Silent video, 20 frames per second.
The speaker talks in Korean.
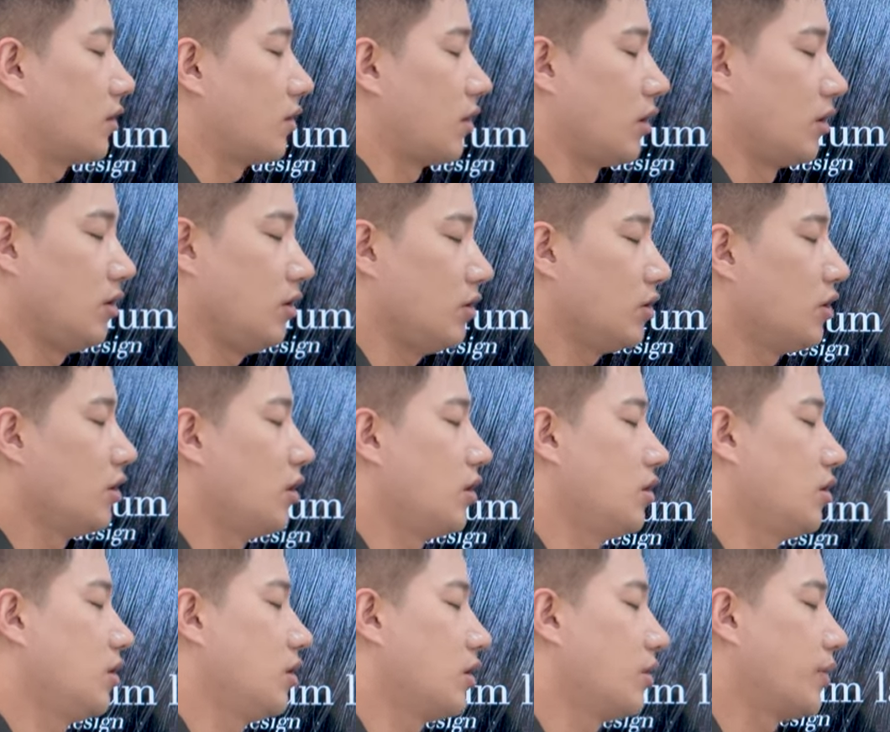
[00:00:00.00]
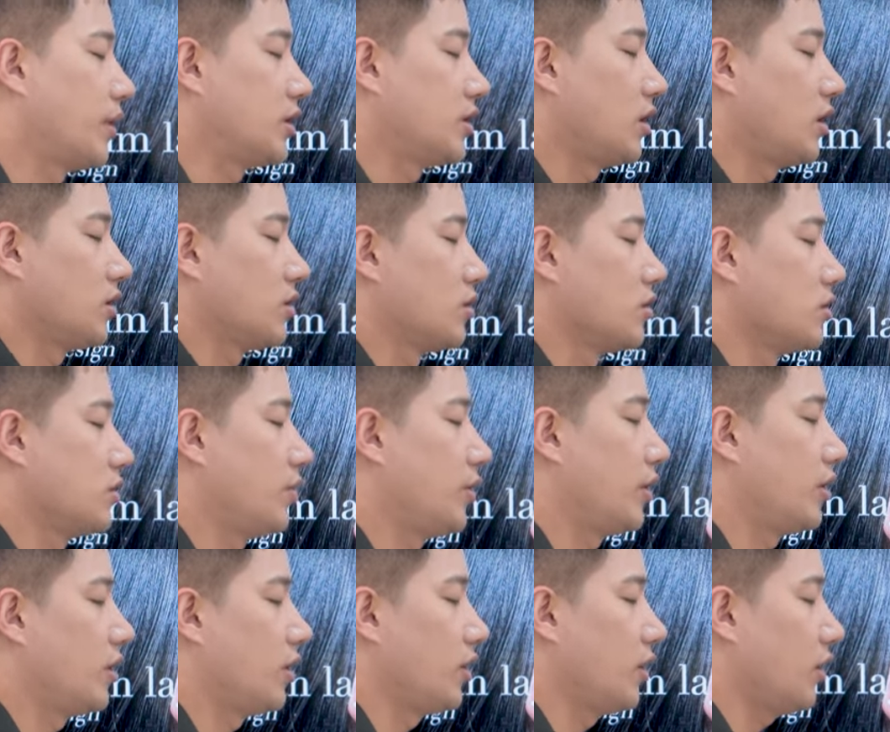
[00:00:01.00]
아니, 니네들 매장 가서
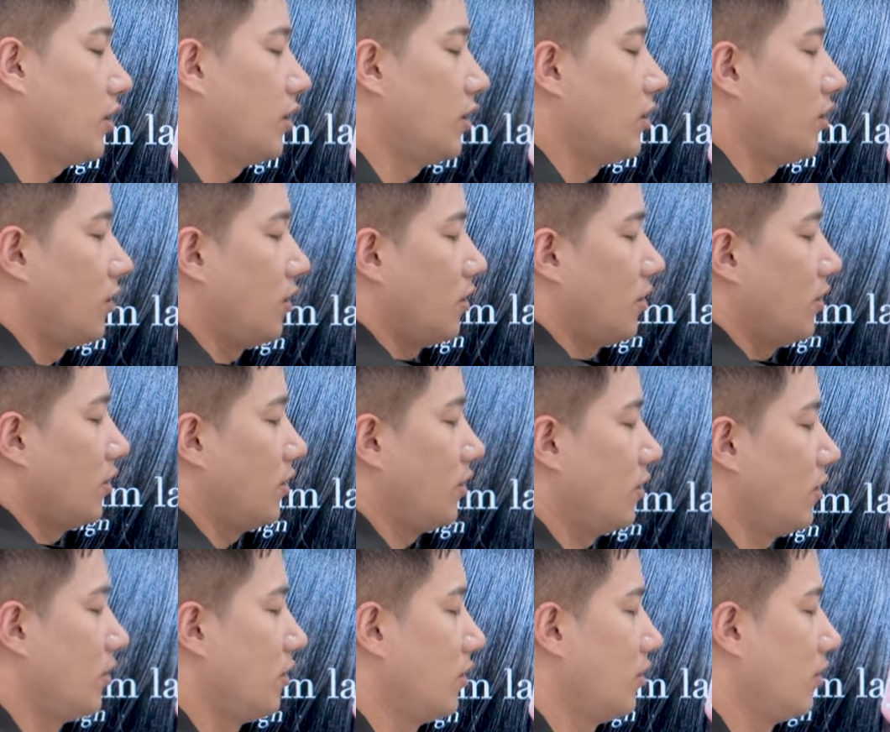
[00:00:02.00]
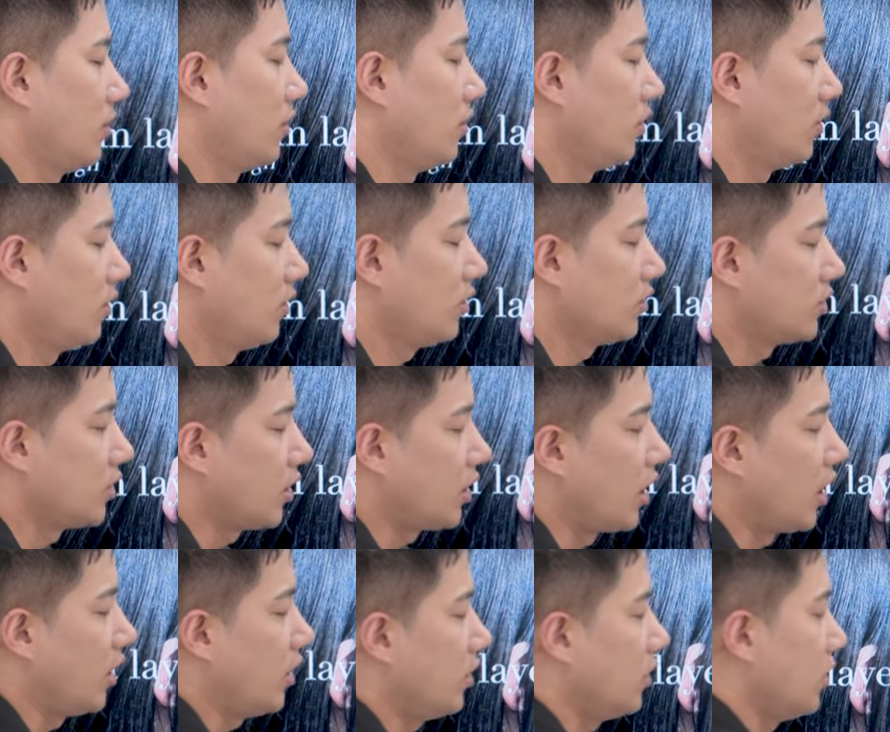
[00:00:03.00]
연습해야 되니까. 자,
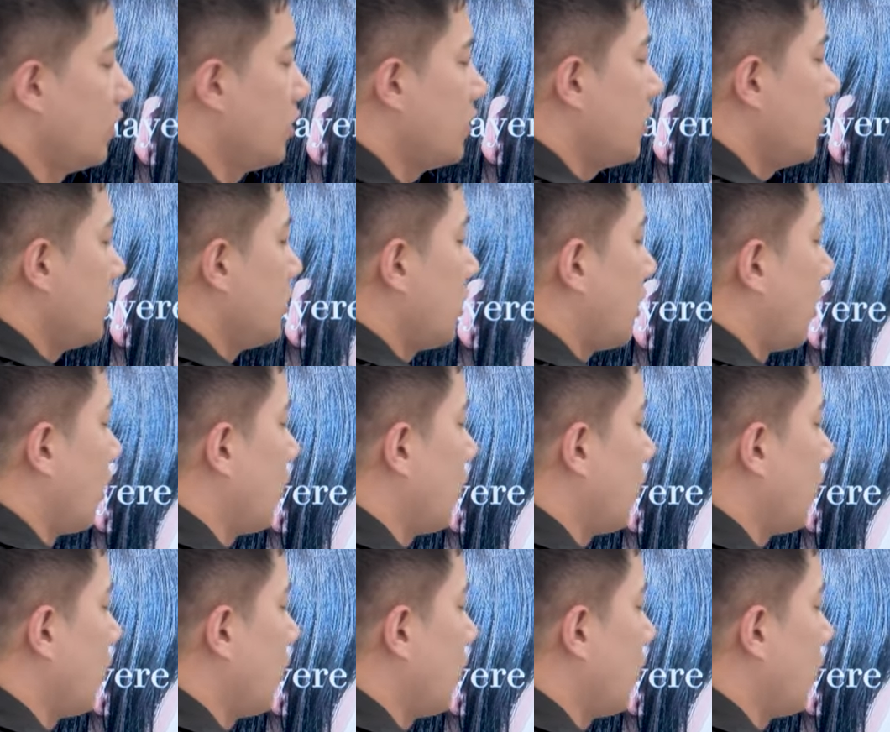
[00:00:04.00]
가이드 1cm